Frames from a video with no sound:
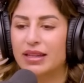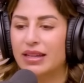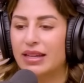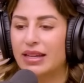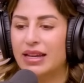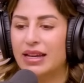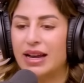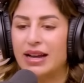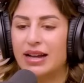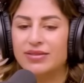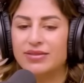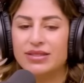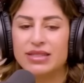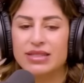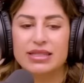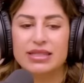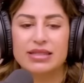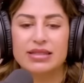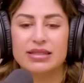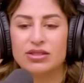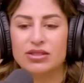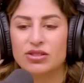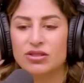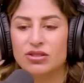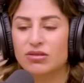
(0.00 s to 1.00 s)
egal
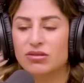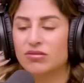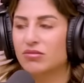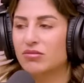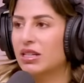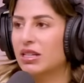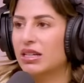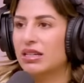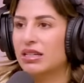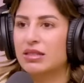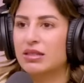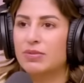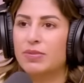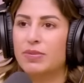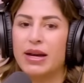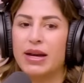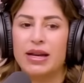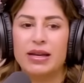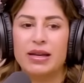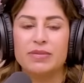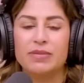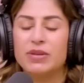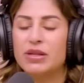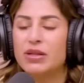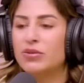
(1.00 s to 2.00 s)
was Chris
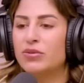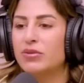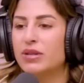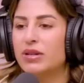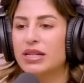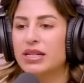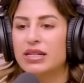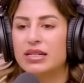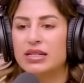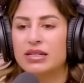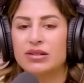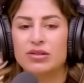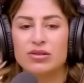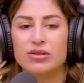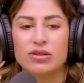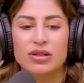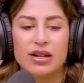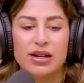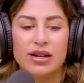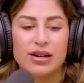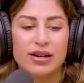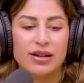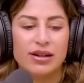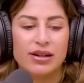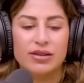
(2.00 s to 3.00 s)
bei Be Real
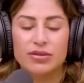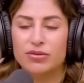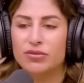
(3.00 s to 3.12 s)
oder